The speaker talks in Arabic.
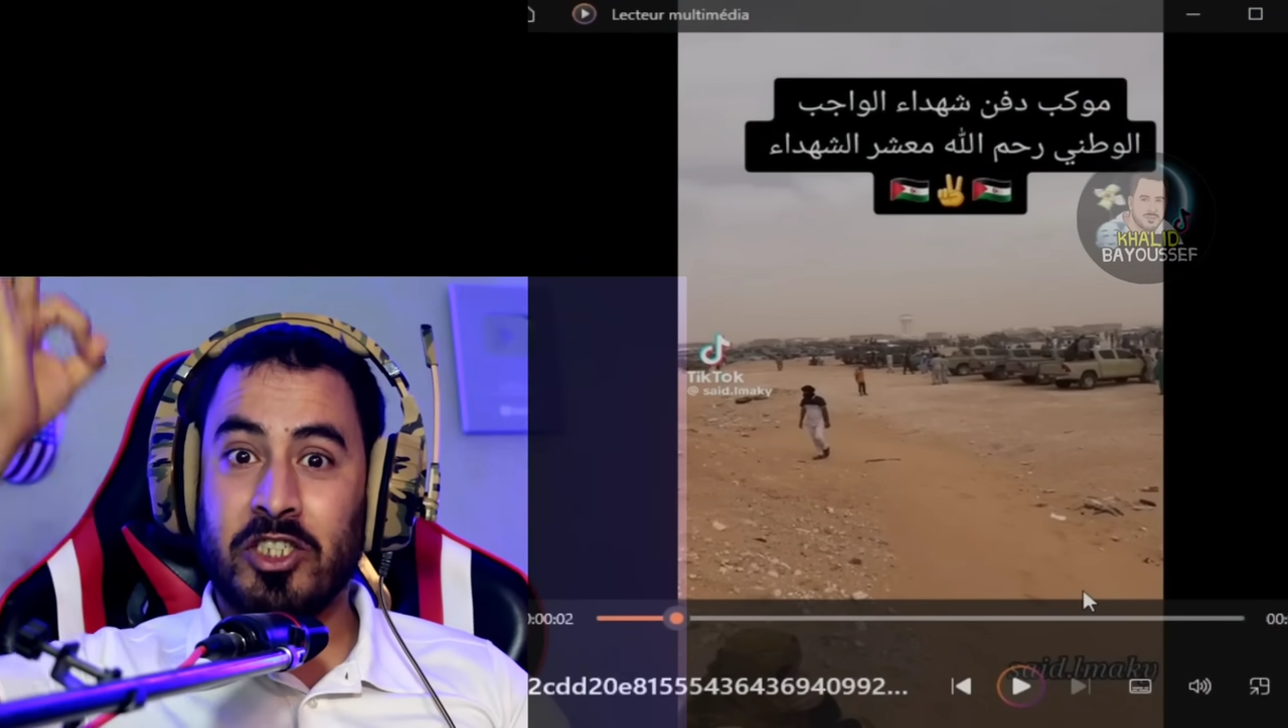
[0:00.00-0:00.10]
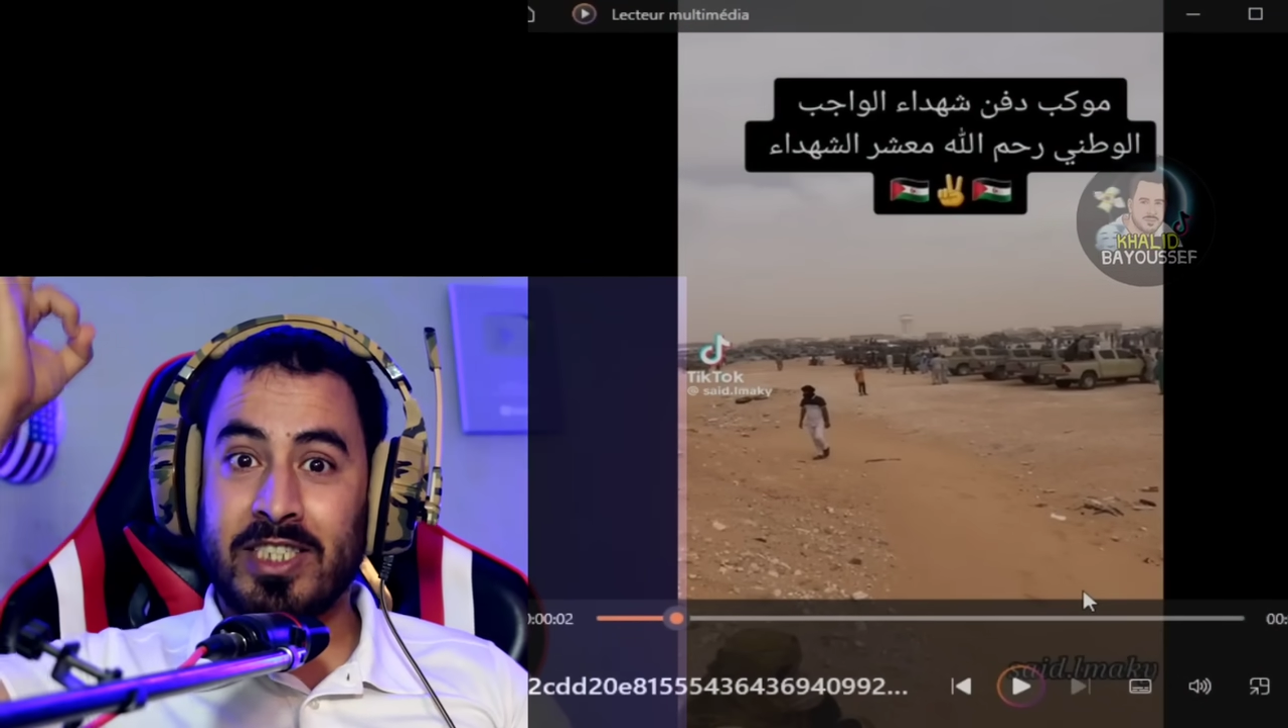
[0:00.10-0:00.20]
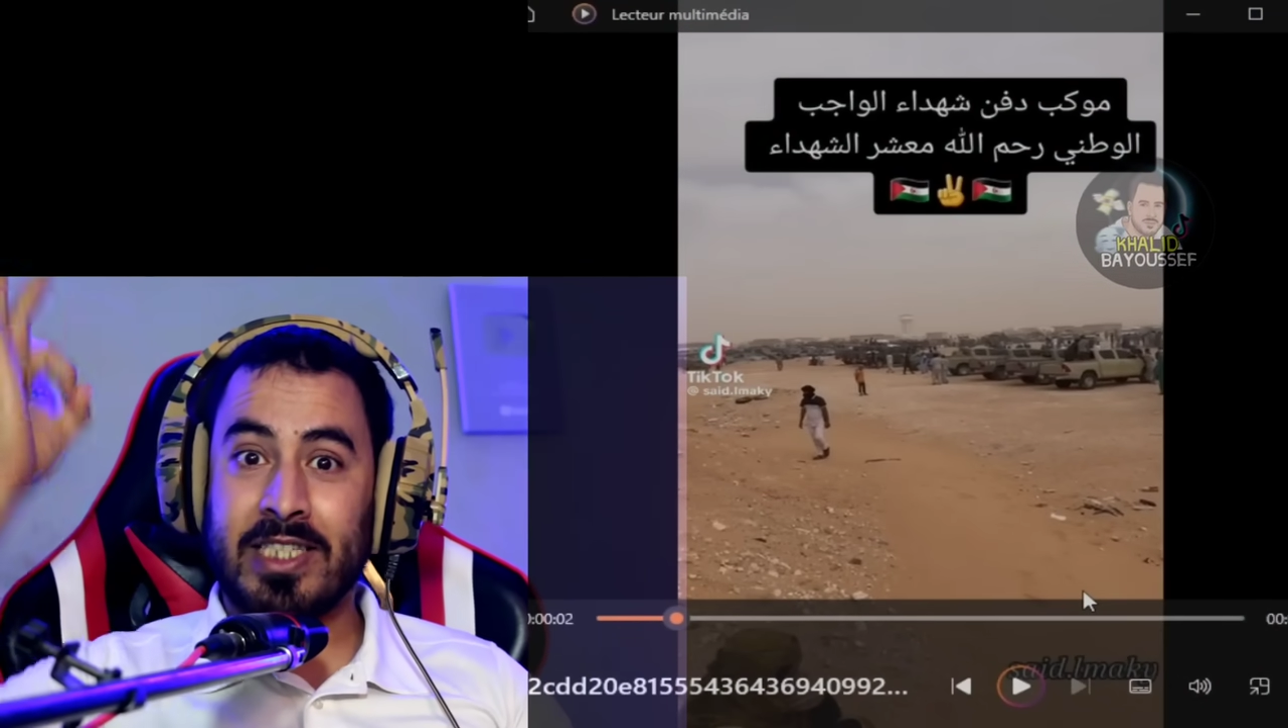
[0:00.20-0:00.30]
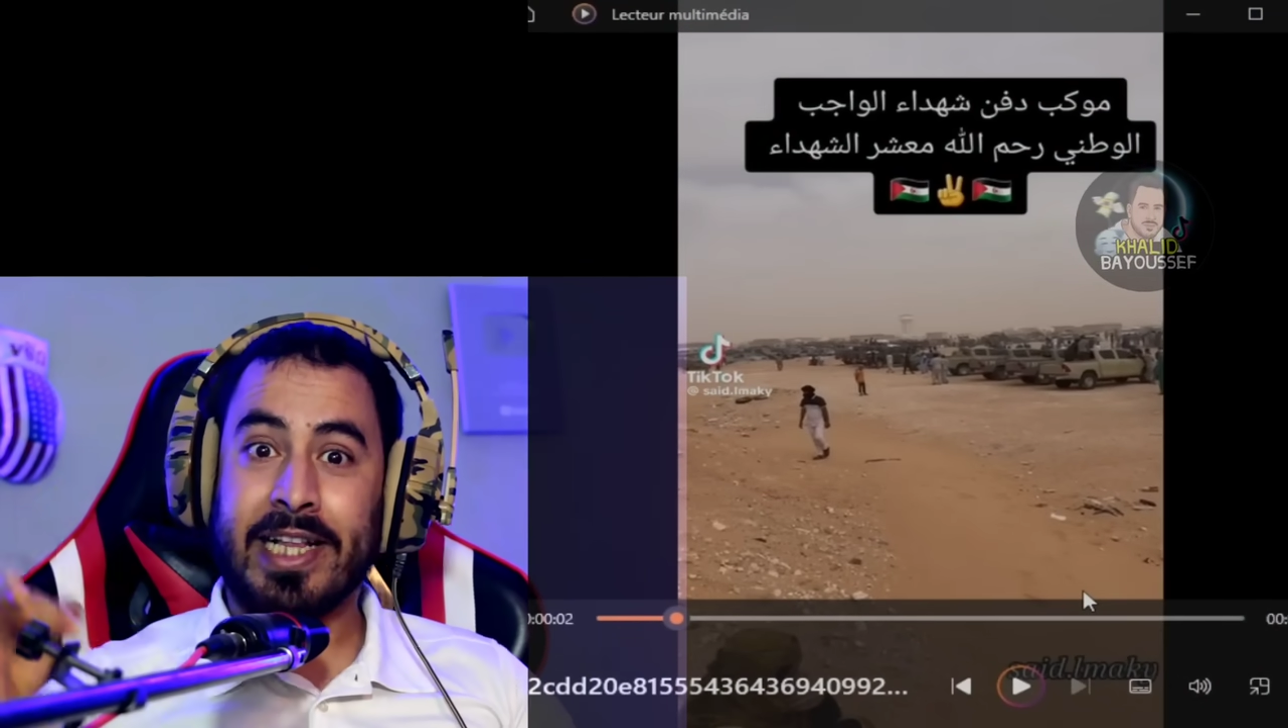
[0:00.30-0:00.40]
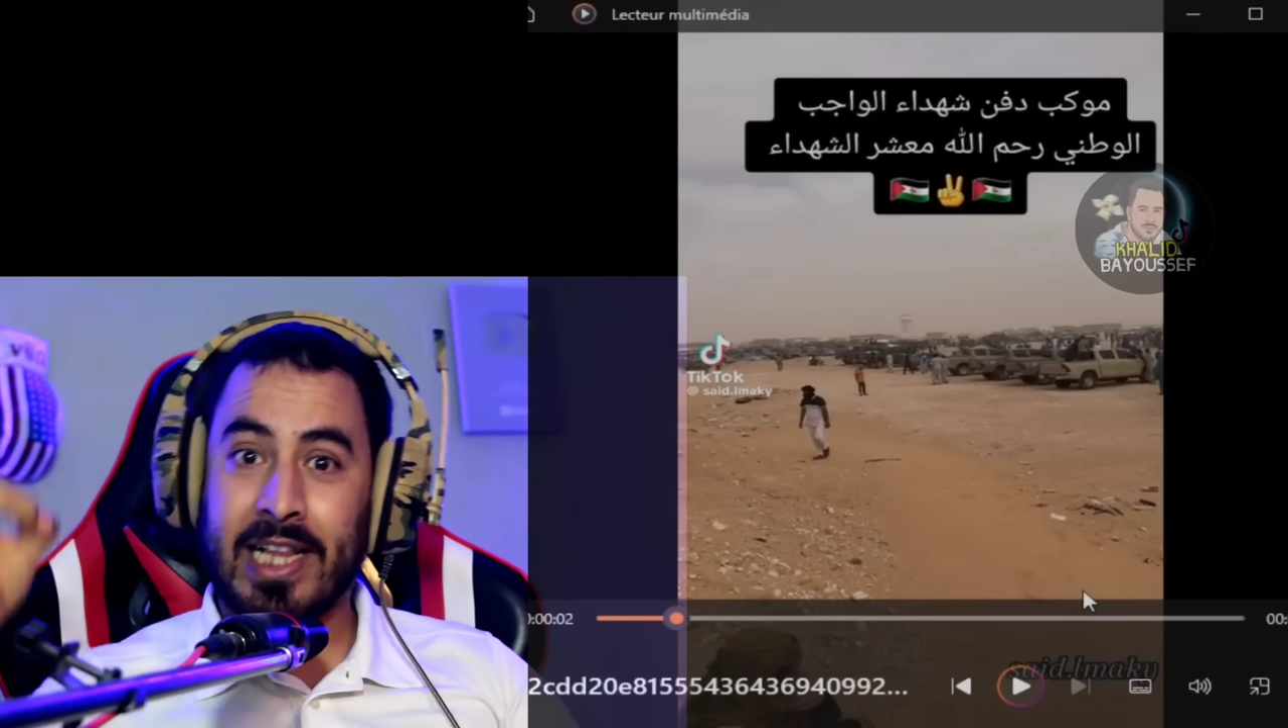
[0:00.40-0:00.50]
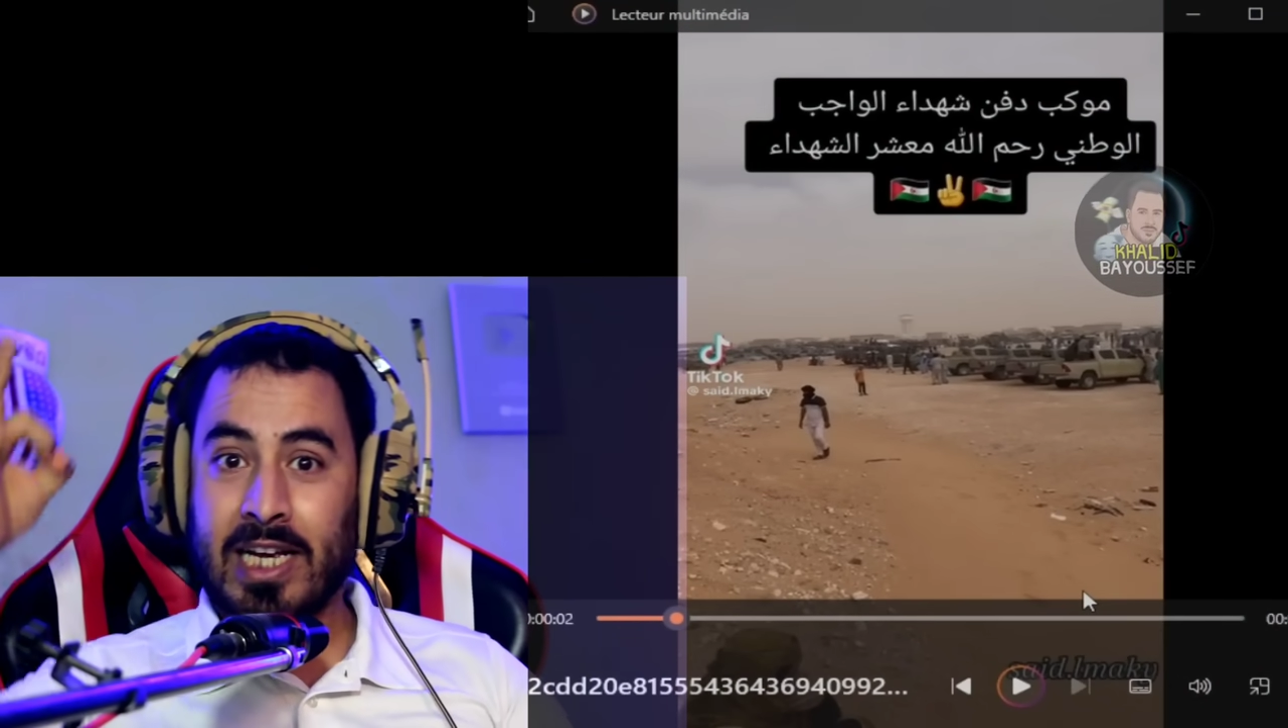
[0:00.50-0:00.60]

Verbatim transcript: تسات